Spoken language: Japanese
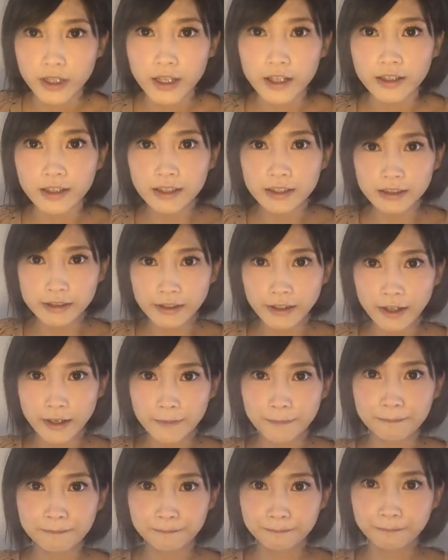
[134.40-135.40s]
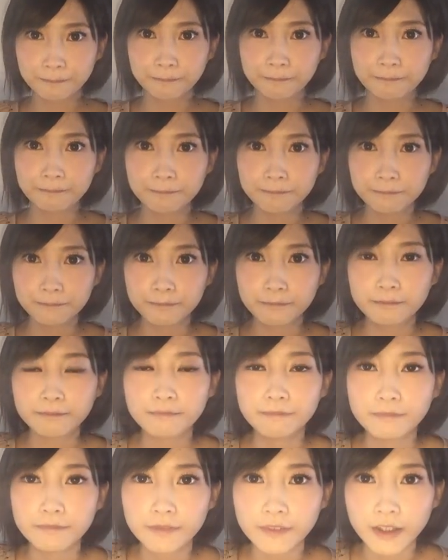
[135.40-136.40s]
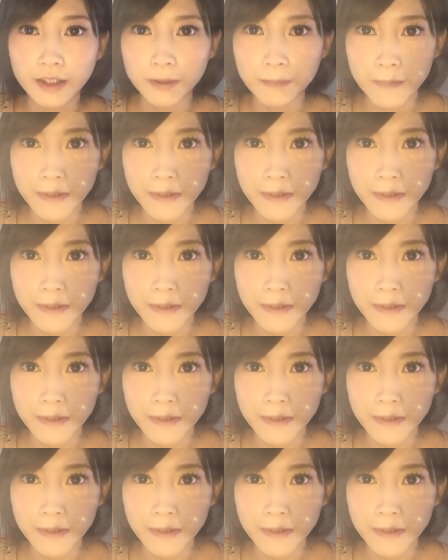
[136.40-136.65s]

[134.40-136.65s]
はい、完成でき